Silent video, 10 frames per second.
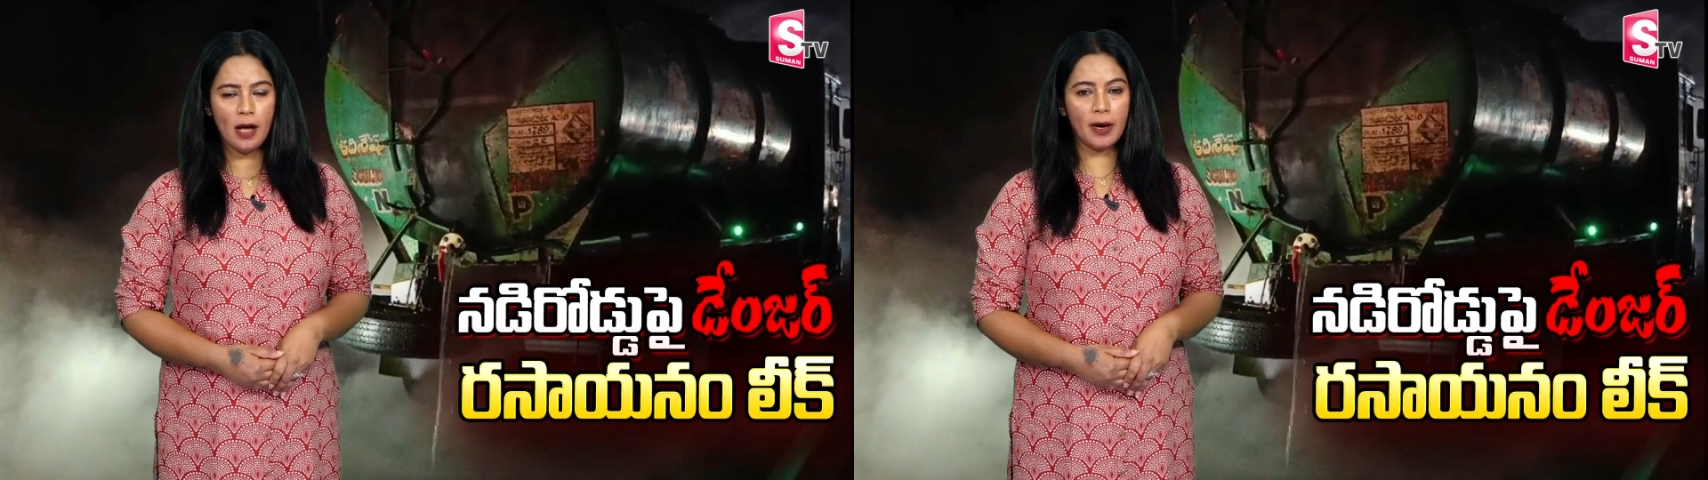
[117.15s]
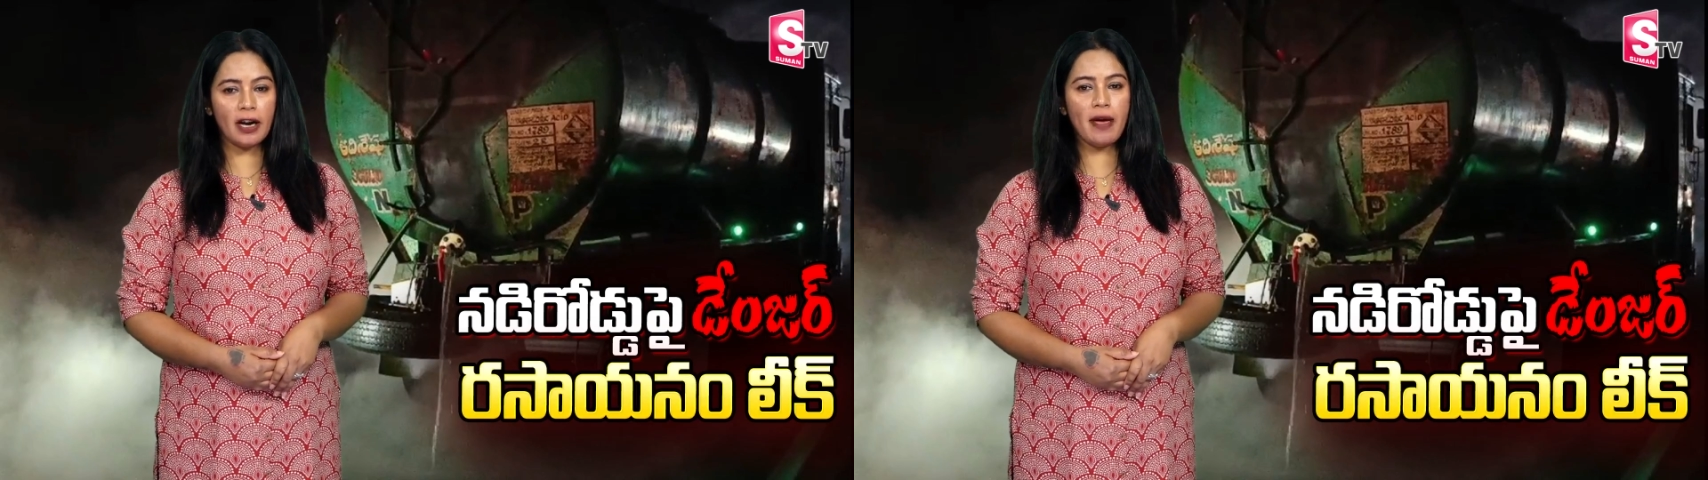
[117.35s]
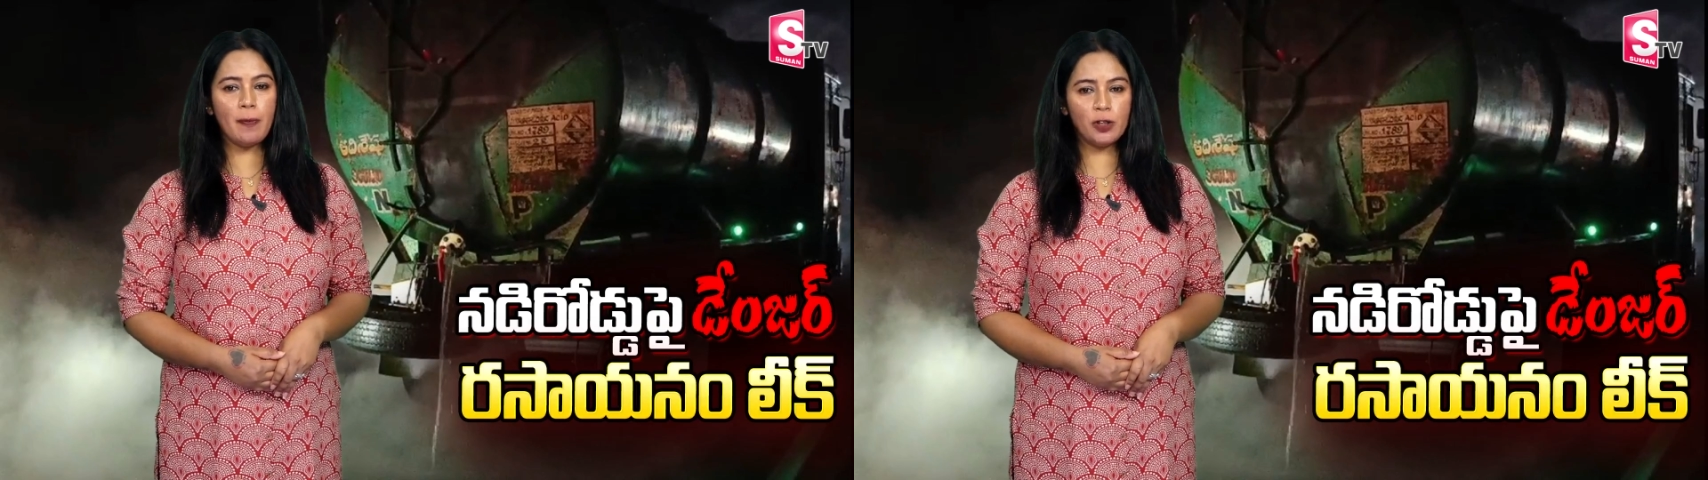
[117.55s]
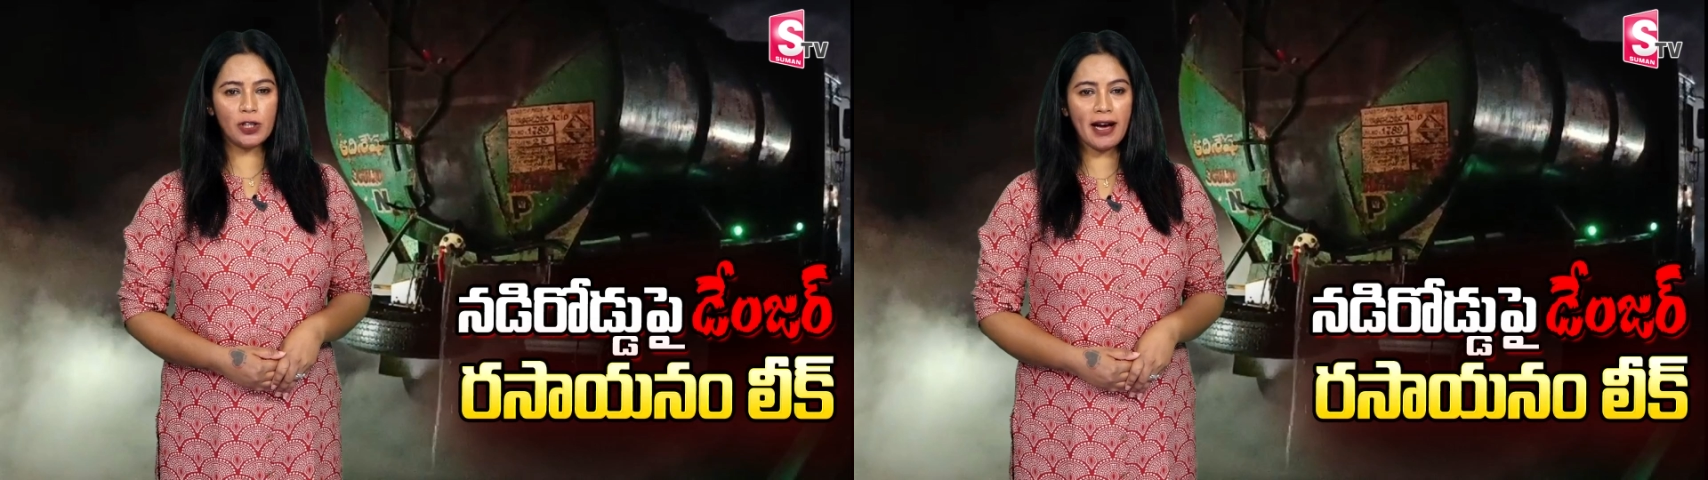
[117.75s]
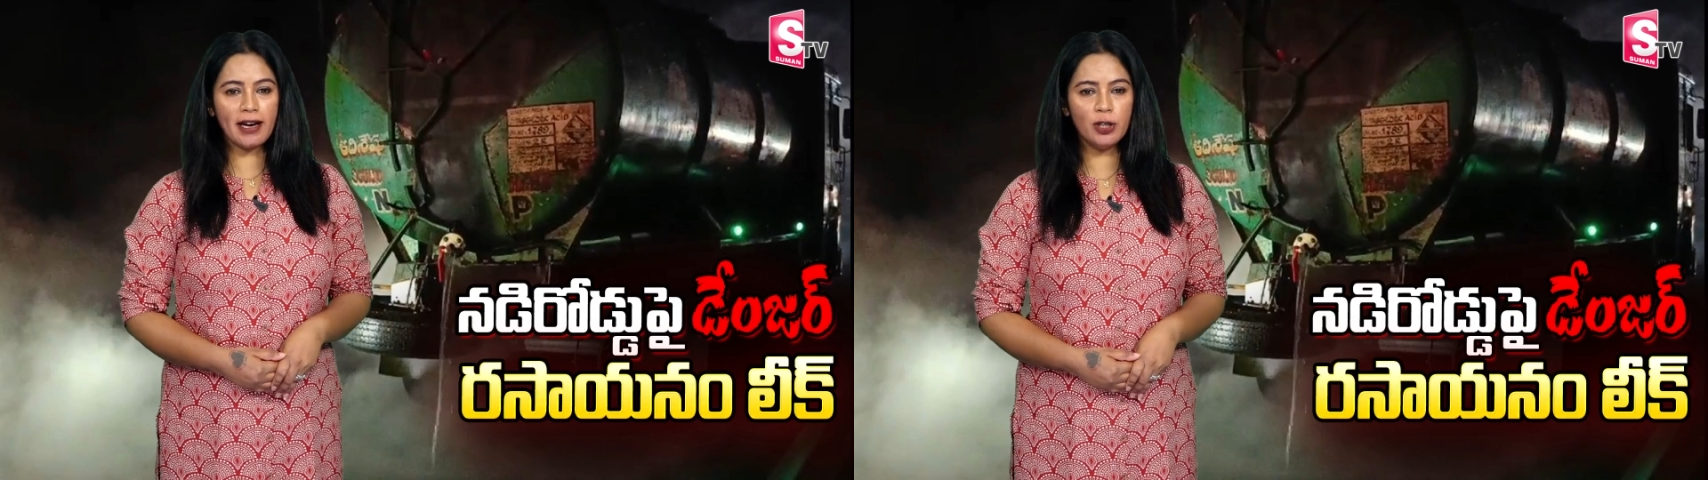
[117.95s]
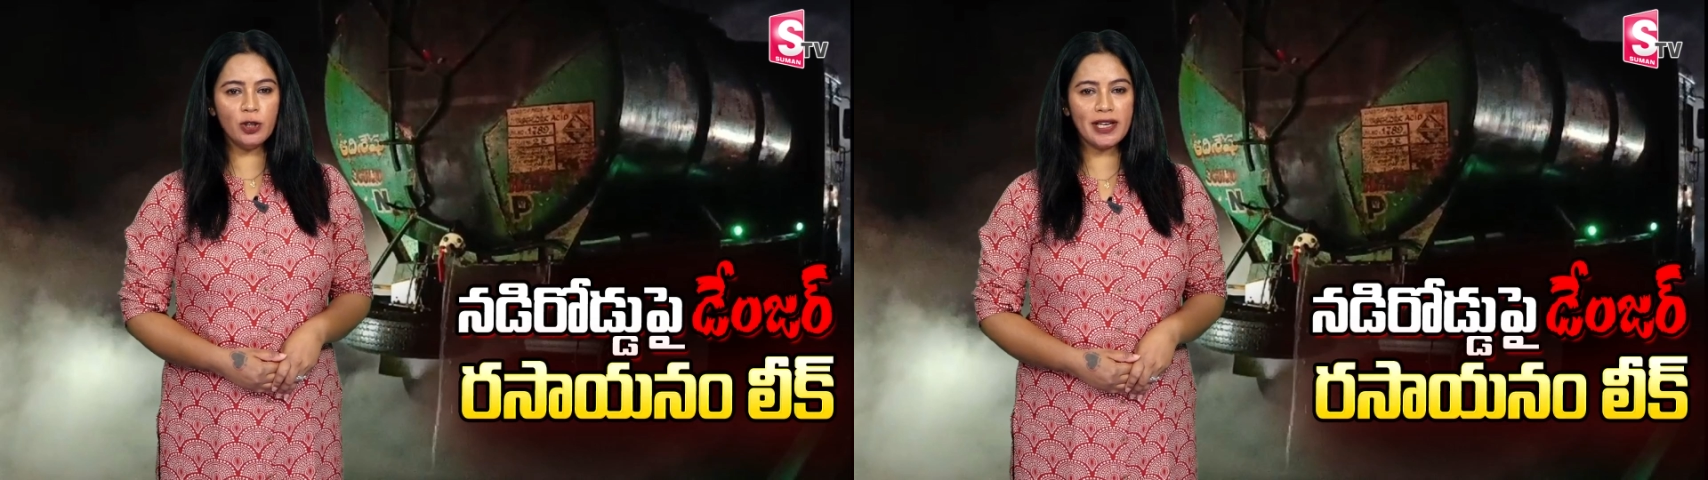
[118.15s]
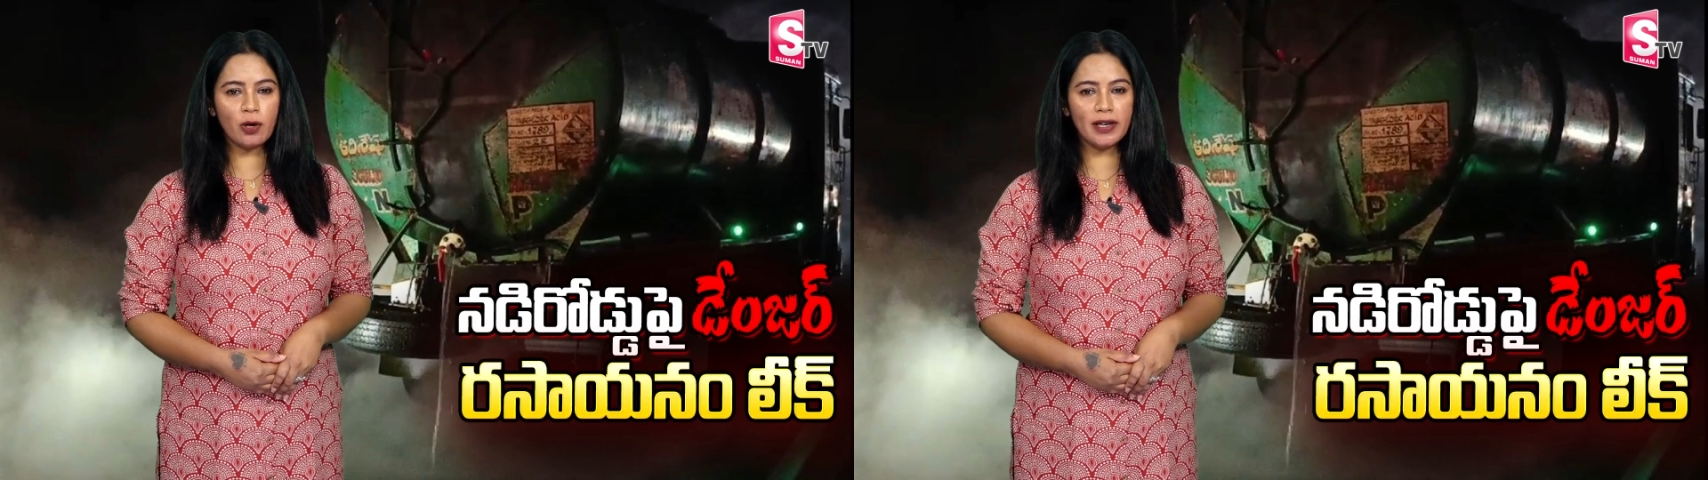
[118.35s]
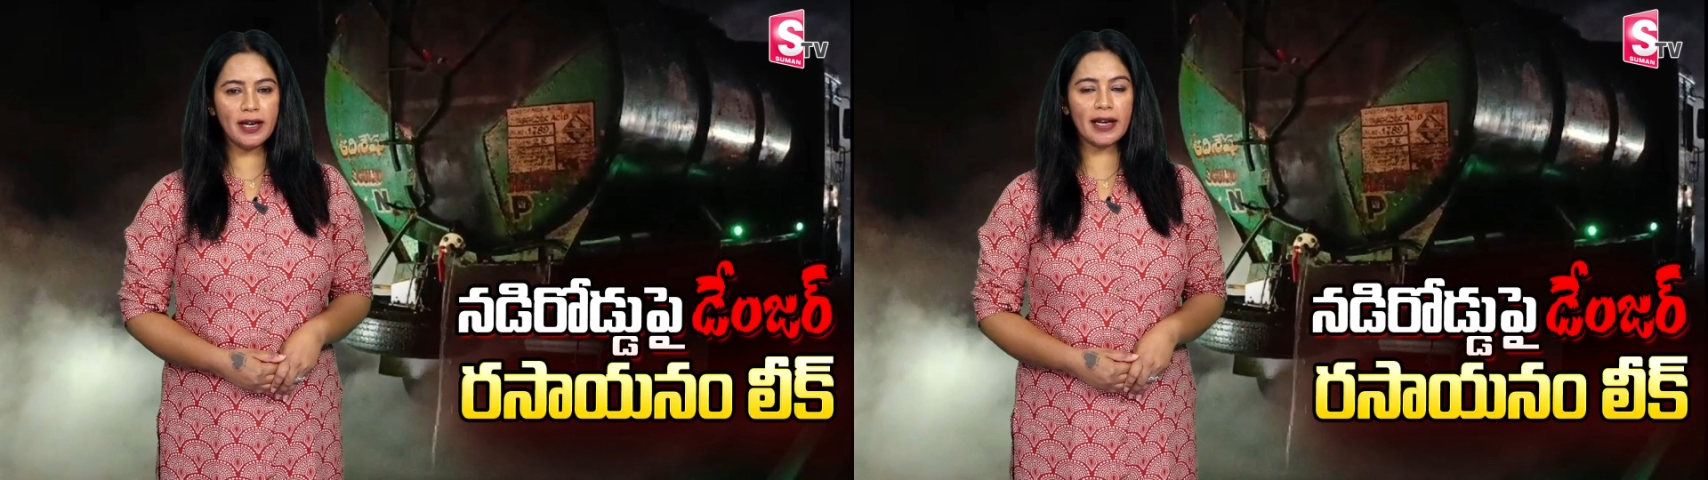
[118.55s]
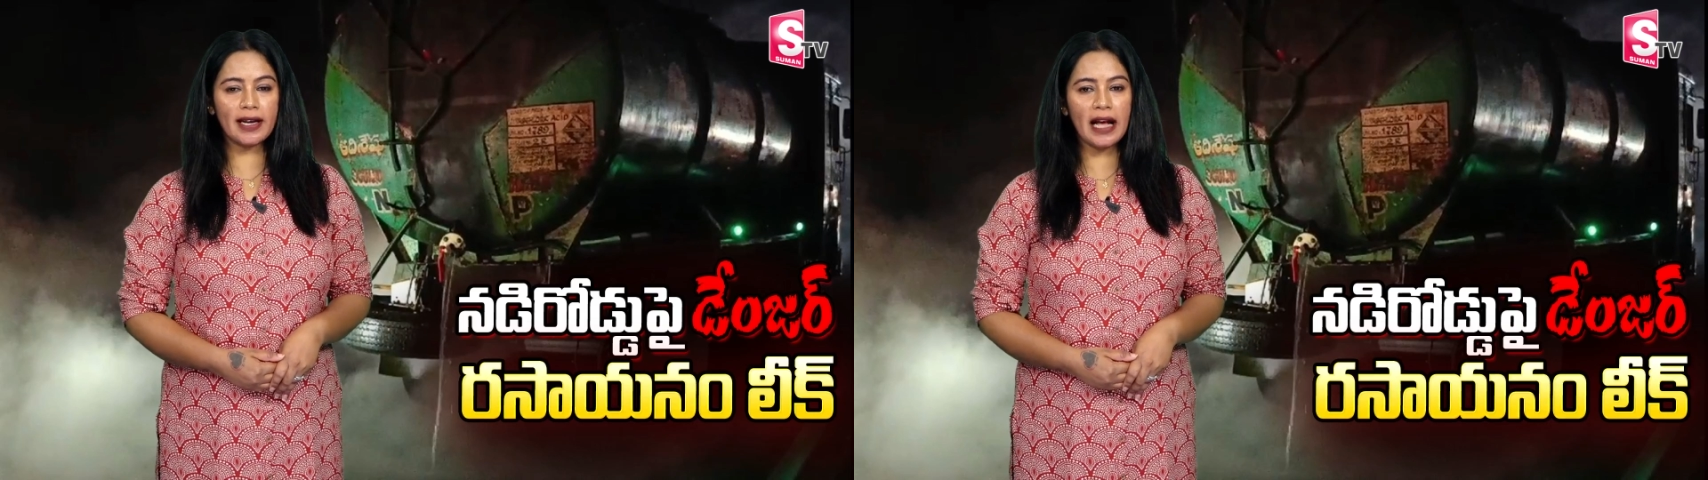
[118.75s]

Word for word: మరోవైపు ట్యాంకర్ ను ఢీకొట్టిన